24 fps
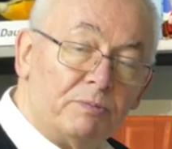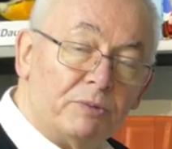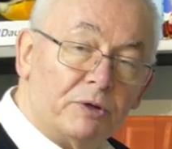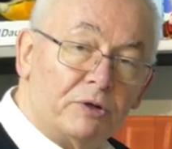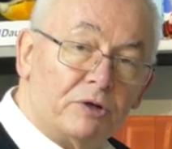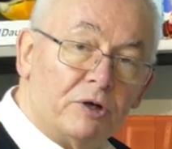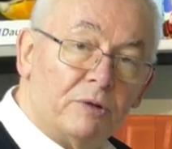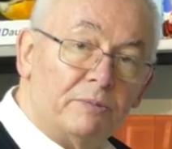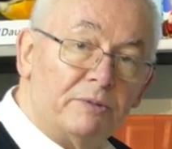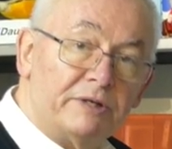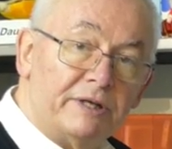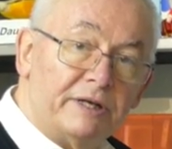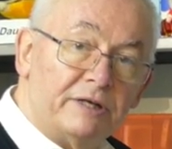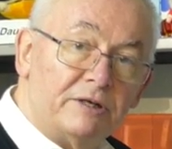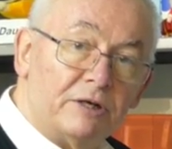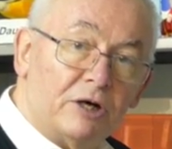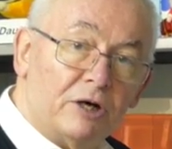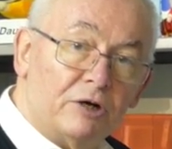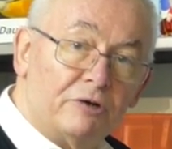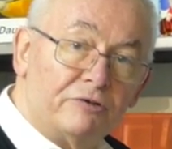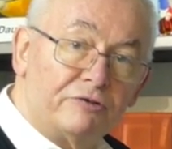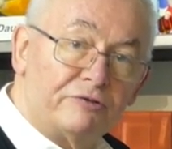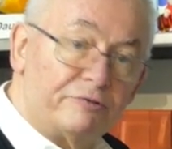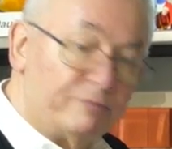bekomme dann
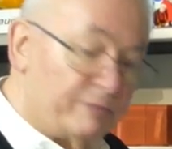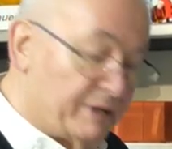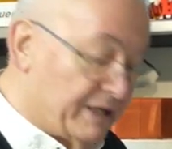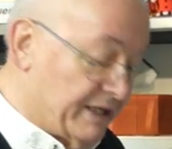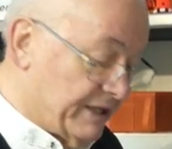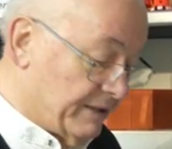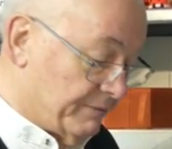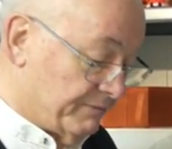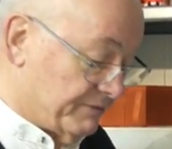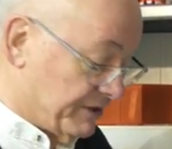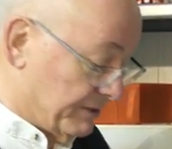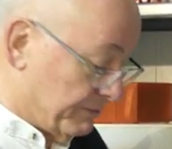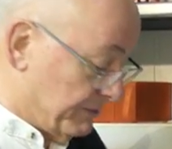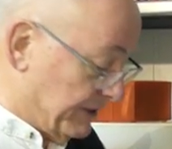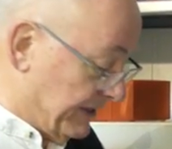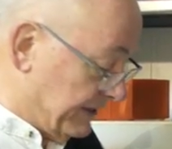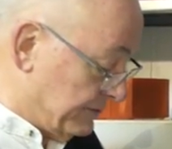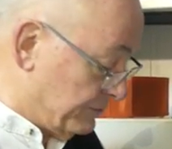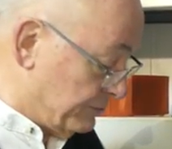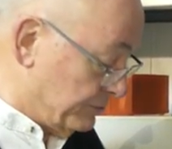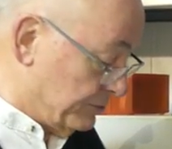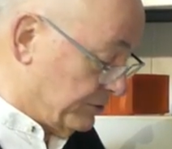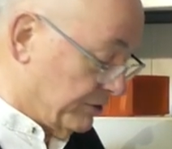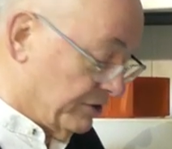auf meinem
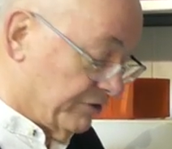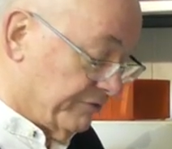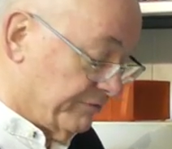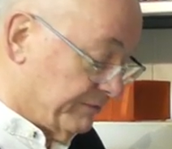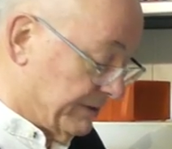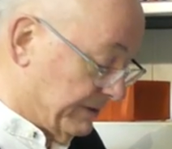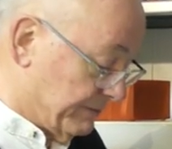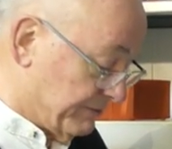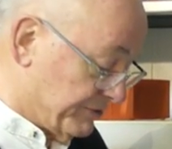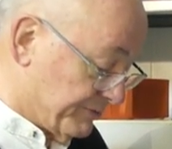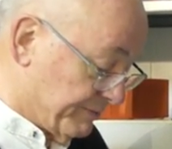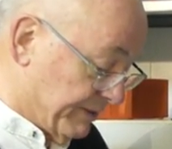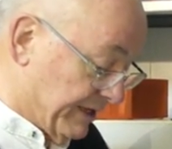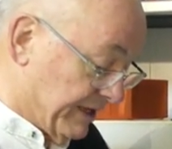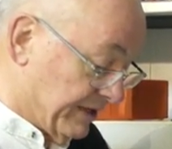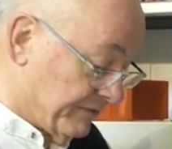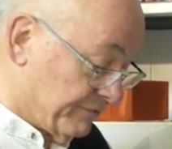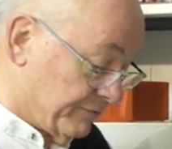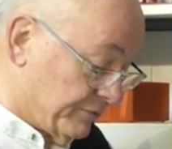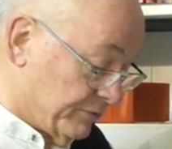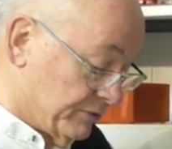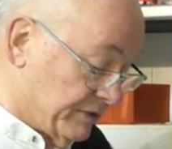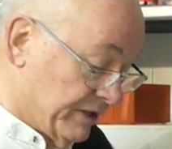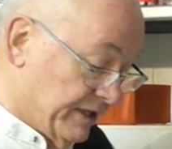Tablet oder auf meinem
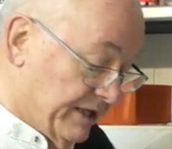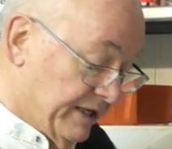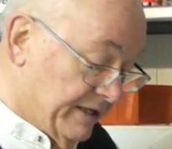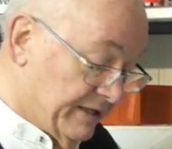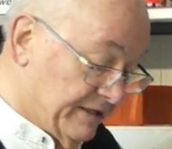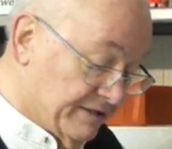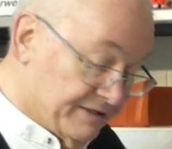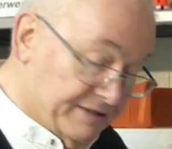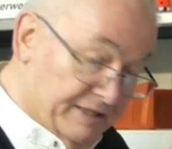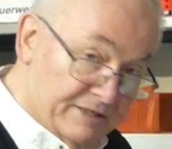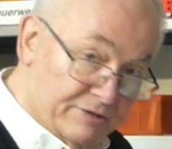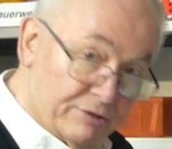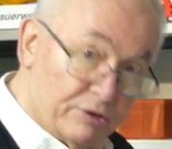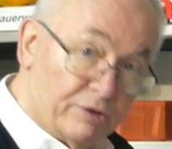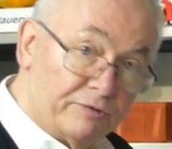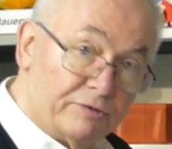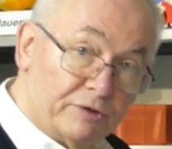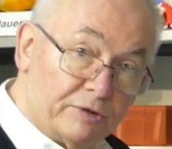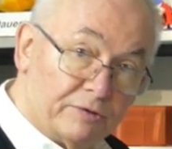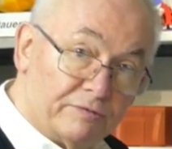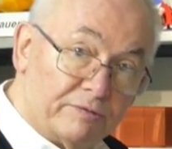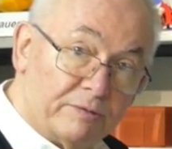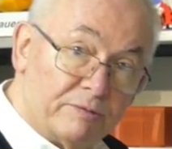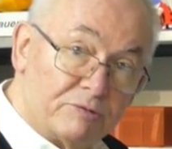Smartphone, das Ganze läuft
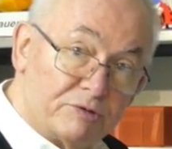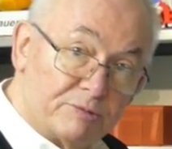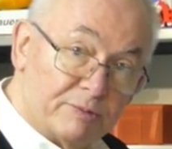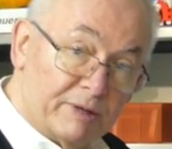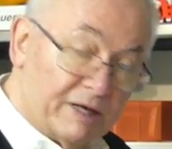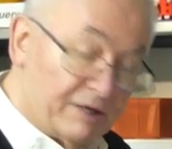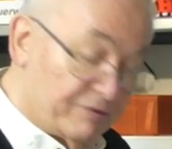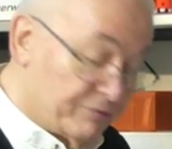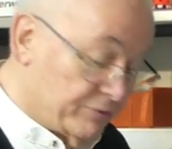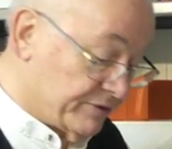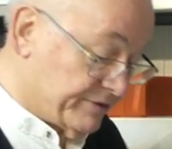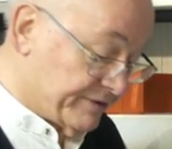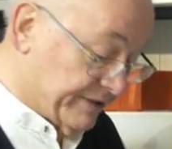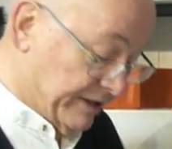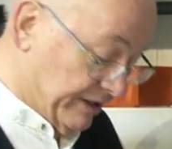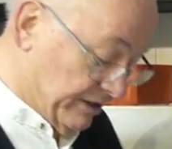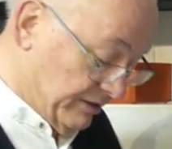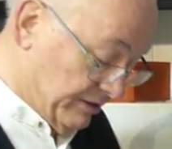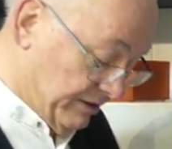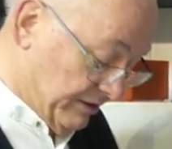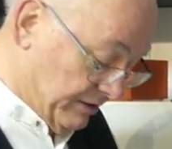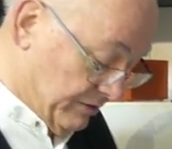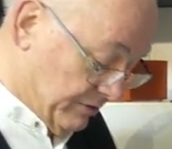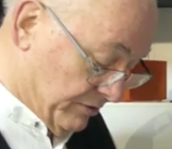auf dem Smartphone, zeige
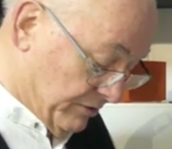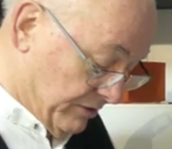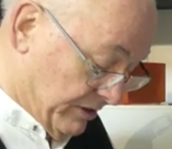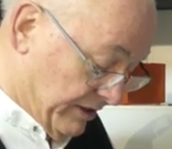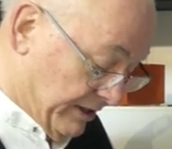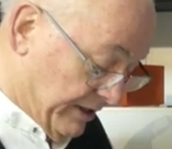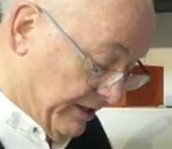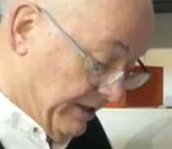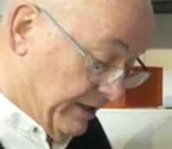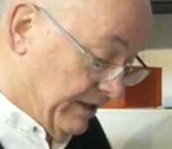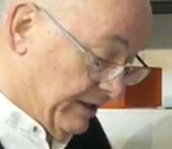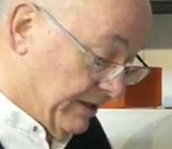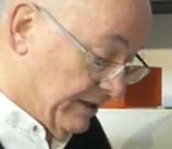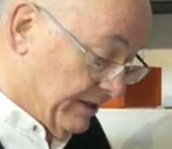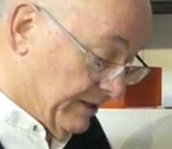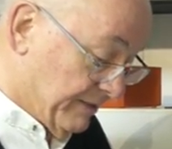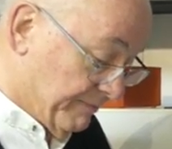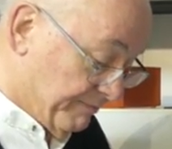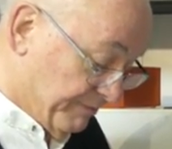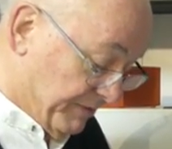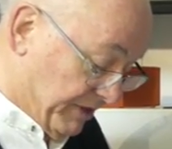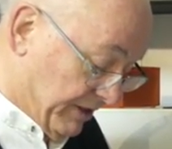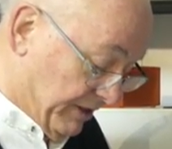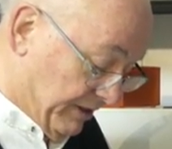ich Ihnen noch,
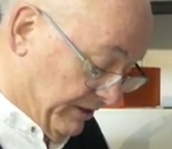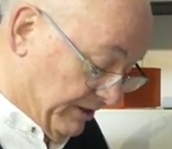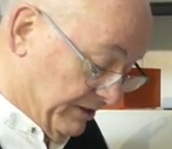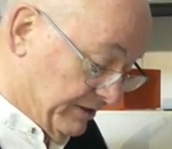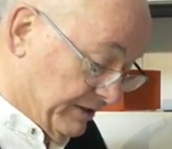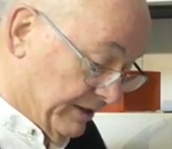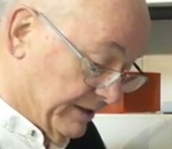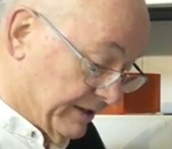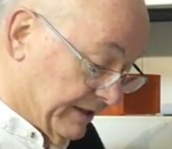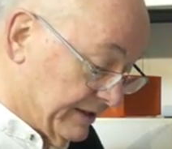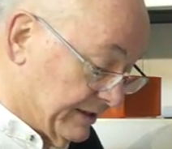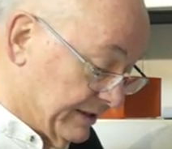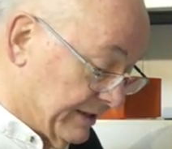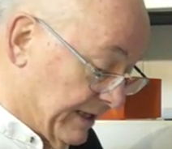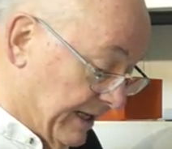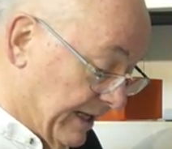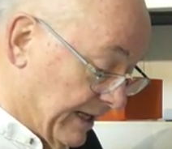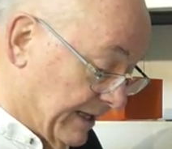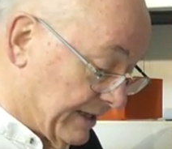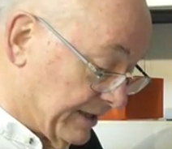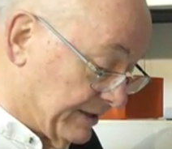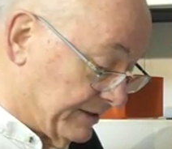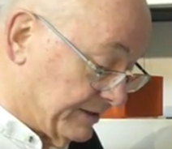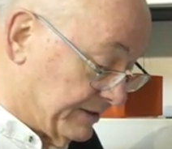ähm, kriege ich dann eine
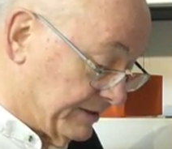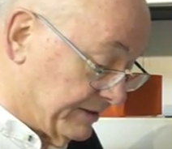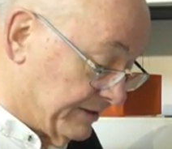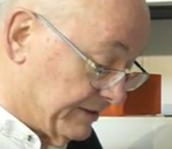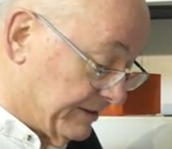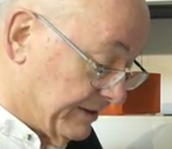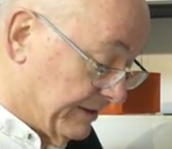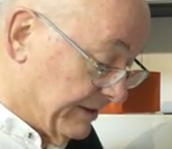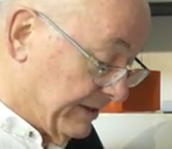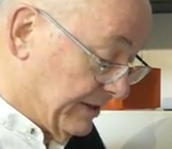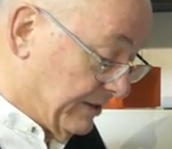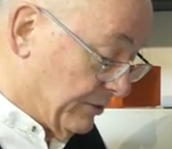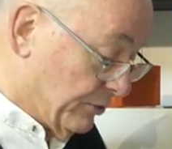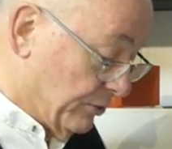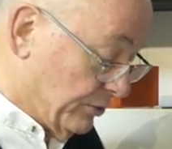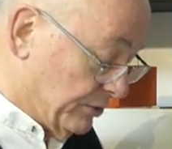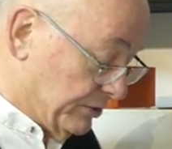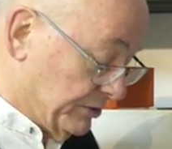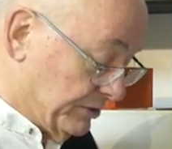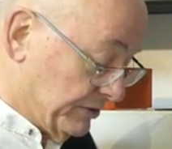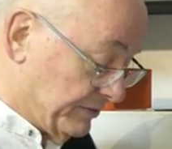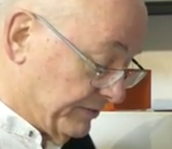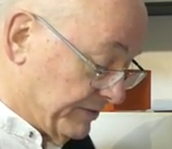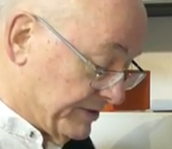Nachricht.
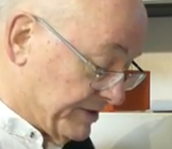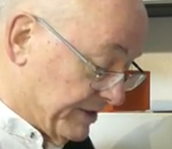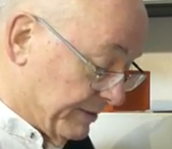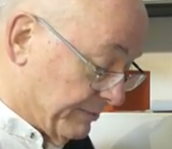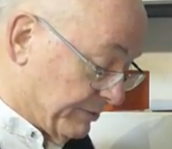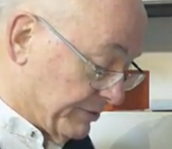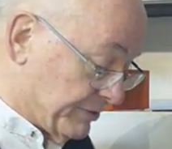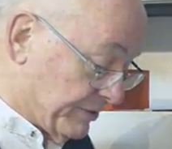Und was haben wir